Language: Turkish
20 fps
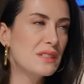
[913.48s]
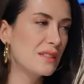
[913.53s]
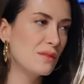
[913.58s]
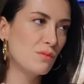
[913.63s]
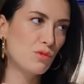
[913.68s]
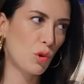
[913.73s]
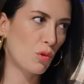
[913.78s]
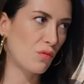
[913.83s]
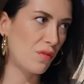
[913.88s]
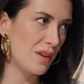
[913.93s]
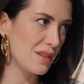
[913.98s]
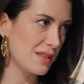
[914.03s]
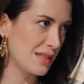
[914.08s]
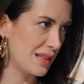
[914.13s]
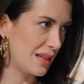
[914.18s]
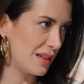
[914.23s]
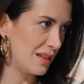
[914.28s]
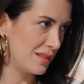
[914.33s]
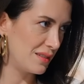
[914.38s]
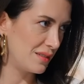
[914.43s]
sizin çok
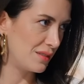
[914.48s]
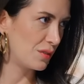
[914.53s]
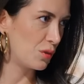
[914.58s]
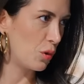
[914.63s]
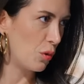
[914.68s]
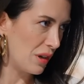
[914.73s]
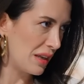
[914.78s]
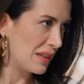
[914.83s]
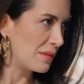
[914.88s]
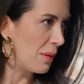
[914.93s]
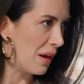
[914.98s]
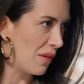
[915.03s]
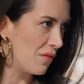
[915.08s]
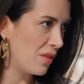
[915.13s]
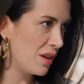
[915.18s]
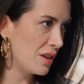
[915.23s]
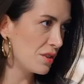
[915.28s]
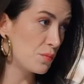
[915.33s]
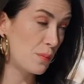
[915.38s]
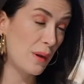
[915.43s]
fazla yönetmen
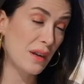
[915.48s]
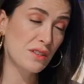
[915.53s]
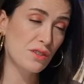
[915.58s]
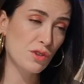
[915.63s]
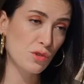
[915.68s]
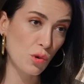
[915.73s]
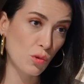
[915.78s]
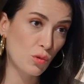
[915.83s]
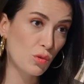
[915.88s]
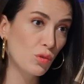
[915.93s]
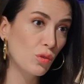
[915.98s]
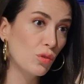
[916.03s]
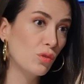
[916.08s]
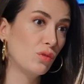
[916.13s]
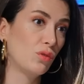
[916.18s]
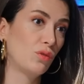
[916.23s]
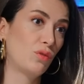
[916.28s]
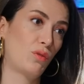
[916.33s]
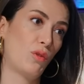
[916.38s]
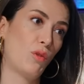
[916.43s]
var. Bence çok
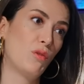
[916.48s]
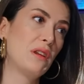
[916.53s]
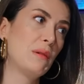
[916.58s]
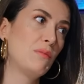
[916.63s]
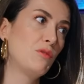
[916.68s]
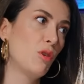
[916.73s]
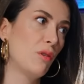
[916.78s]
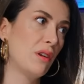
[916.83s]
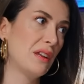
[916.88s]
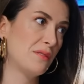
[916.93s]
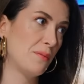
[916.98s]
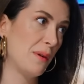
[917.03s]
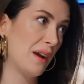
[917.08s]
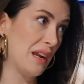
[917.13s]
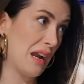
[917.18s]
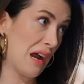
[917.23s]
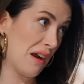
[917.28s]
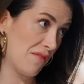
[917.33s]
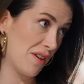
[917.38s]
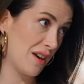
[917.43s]
e, önemli
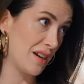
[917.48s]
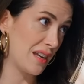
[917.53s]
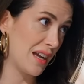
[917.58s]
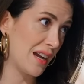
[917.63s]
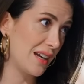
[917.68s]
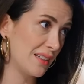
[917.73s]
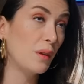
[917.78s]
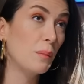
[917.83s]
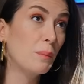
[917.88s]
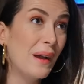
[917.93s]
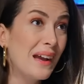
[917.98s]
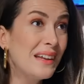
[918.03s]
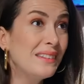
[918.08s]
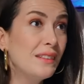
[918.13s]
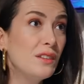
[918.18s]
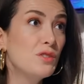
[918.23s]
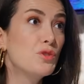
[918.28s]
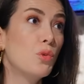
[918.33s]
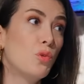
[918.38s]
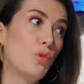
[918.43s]
yönetmenler var yani. Ben
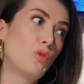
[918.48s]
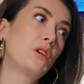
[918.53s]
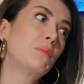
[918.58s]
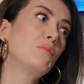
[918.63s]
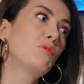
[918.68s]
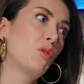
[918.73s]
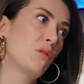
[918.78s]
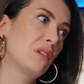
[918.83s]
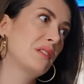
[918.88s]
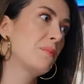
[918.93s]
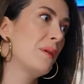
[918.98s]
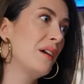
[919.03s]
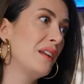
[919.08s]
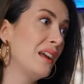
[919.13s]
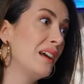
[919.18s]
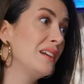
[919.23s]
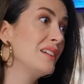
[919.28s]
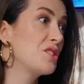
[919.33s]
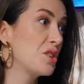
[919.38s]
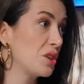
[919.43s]
de çok önemli
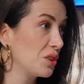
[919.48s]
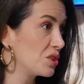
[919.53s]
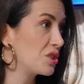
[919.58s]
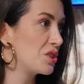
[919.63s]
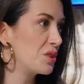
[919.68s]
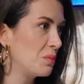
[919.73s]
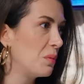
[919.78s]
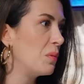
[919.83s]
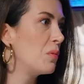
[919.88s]
yönetmenlerle çalıştım